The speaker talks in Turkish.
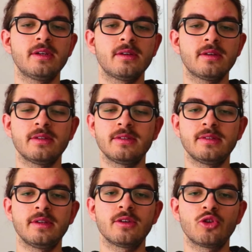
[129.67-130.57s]
Hani
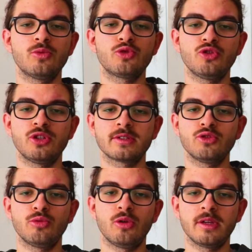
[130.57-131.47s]
siz de görmüş
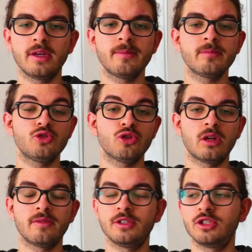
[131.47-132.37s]
olacaksınız bu bölgeyi
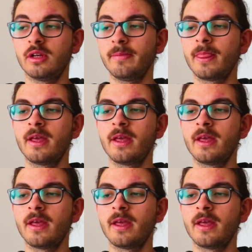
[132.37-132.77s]
coğrafi açıdan.